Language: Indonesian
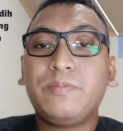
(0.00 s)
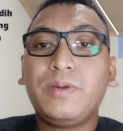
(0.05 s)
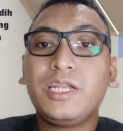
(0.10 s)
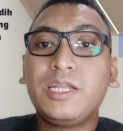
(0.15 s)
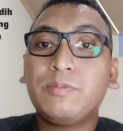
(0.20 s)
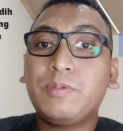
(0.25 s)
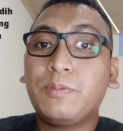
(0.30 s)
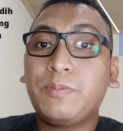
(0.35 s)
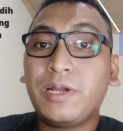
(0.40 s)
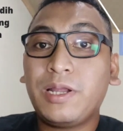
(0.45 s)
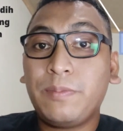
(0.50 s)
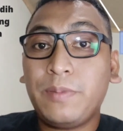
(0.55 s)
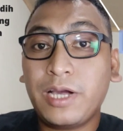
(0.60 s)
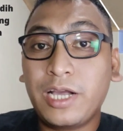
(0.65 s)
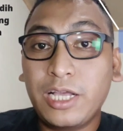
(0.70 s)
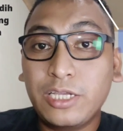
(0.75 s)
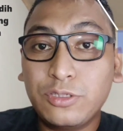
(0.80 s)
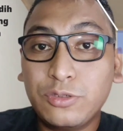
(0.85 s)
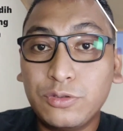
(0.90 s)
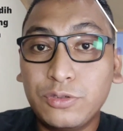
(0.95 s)
Pada
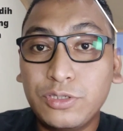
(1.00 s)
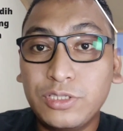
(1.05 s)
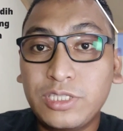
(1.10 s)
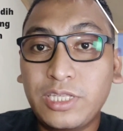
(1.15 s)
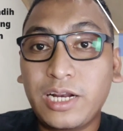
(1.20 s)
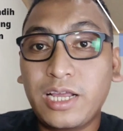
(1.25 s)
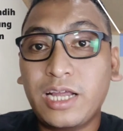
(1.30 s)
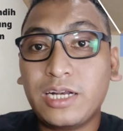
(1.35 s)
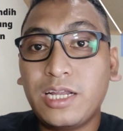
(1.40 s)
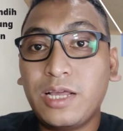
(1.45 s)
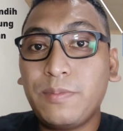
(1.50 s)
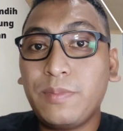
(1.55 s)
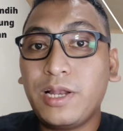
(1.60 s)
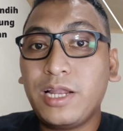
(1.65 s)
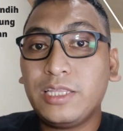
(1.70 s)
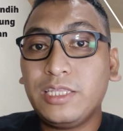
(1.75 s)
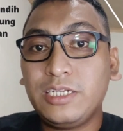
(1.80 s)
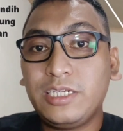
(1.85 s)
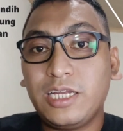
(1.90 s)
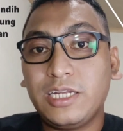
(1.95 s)
beberapa kasus, terkadang
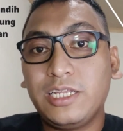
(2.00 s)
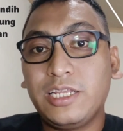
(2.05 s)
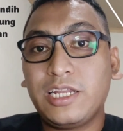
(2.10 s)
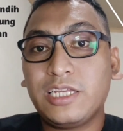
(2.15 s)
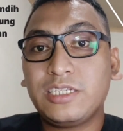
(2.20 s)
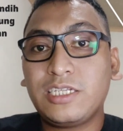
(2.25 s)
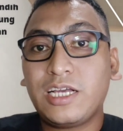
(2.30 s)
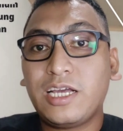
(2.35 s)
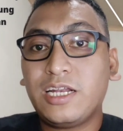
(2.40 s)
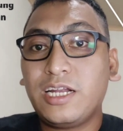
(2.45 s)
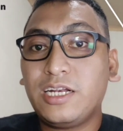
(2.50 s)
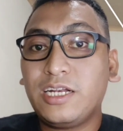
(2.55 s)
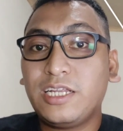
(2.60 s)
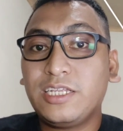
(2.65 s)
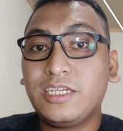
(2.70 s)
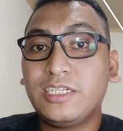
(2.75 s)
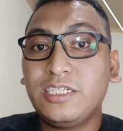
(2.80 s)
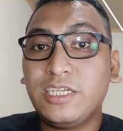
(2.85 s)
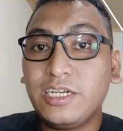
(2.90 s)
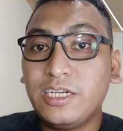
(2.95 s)
malah tidak dirasakan
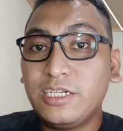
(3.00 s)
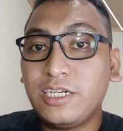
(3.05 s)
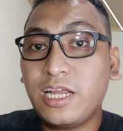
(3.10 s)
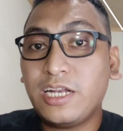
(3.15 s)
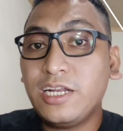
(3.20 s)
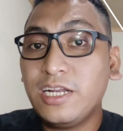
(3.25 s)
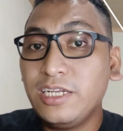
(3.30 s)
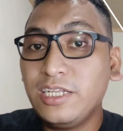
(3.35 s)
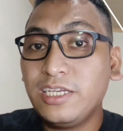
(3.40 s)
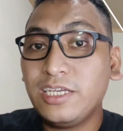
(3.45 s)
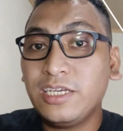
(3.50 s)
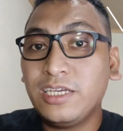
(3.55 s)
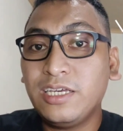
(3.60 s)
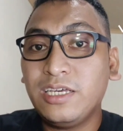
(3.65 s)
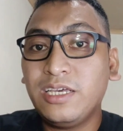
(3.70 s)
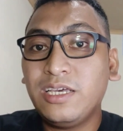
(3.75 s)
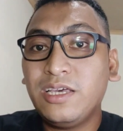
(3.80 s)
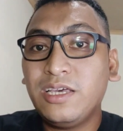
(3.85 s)
adanya nyeri dada nih,